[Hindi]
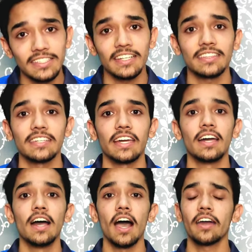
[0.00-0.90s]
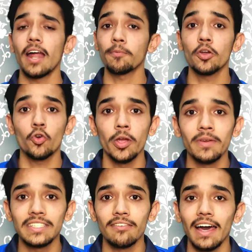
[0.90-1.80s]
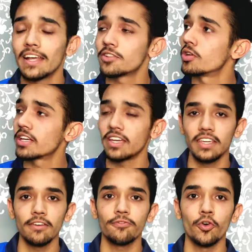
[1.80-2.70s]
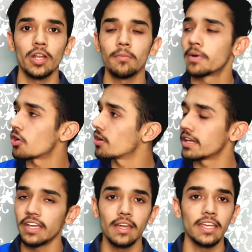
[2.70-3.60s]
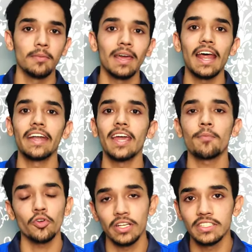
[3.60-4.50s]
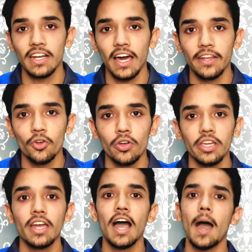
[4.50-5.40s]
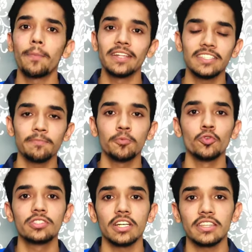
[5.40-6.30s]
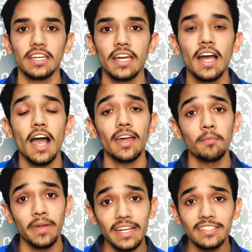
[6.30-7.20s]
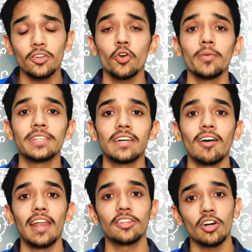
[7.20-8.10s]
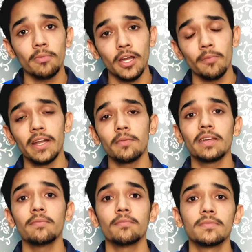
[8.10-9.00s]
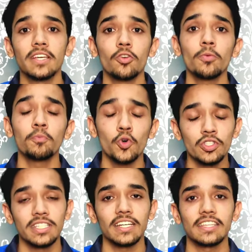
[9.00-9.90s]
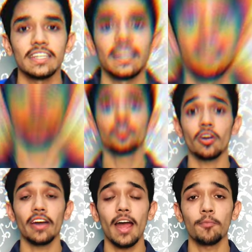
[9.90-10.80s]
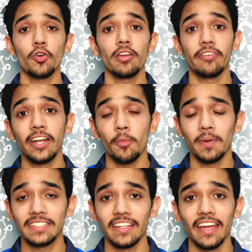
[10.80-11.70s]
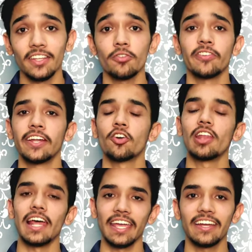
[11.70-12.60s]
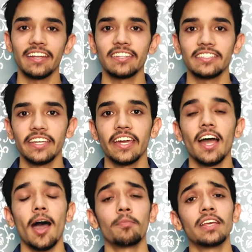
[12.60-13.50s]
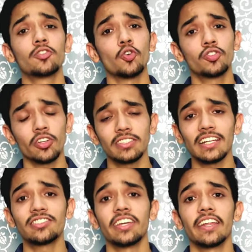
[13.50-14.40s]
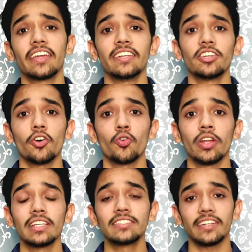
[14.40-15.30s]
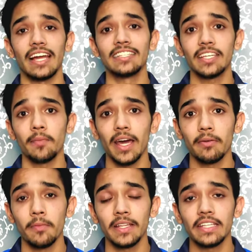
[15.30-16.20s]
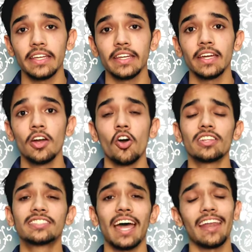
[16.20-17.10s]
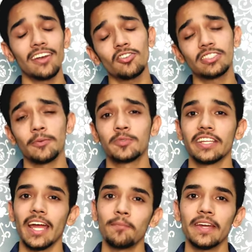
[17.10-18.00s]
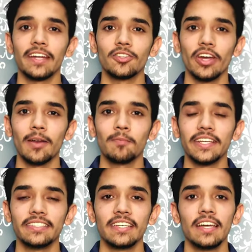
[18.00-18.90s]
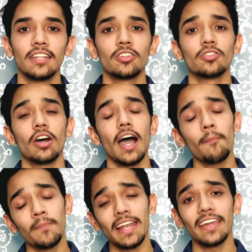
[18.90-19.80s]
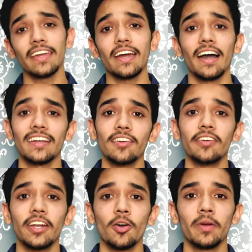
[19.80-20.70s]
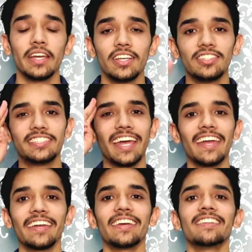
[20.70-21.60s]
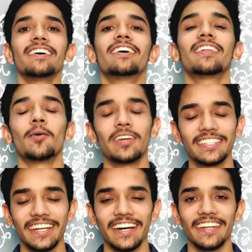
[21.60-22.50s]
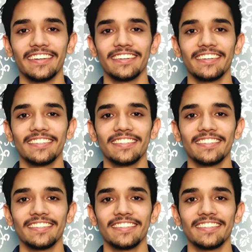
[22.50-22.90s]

कर सकते हैं अगर आपके कोई भी सवाल है तो इनके ये फोन नंबर और ये ईमेल आईडी आपको नजर आ रही होगी आप इनसे पूछ सकते हैं अगर मेरे से कोई भी सवाल है तो आप कमेंट में जरूर पूछ सकते हैं दोस्तों अगर आपको ये वीडियो पसंद आई तो वीडियो को लाइक कर दीजिए अपने दोस्तों के साथ शेयर कीजिए और उन्हें इस ट्रायल्स के बारे में बताइए और चैनल को सब्सक्राइब भी कर दो यार प्लीज तो अब मिलेंगे अगली वीडियो में जय हिंद नमस्कार